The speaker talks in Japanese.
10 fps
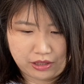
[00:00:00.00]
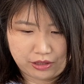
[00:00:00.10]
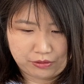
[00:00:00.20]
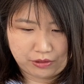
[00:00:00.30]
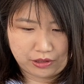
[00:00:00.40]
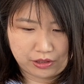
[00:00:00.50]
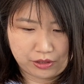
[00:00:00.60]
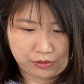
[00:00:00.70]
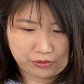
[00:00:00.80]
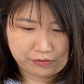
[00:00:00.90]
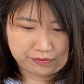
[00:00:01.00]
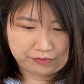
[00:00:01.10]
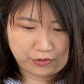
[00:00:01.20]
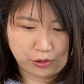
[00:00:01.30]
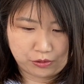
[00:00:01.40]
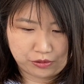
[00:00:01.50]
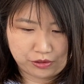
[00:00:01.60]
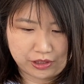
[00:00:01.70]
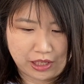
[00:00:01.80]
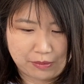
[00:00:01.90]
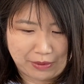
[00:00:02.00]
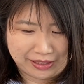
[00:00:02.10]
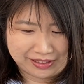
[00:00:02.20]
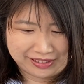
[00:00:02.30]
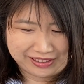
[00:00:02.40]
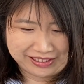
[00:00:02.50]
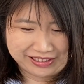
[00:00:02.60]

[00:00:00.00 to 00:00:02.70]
あの話をよくしています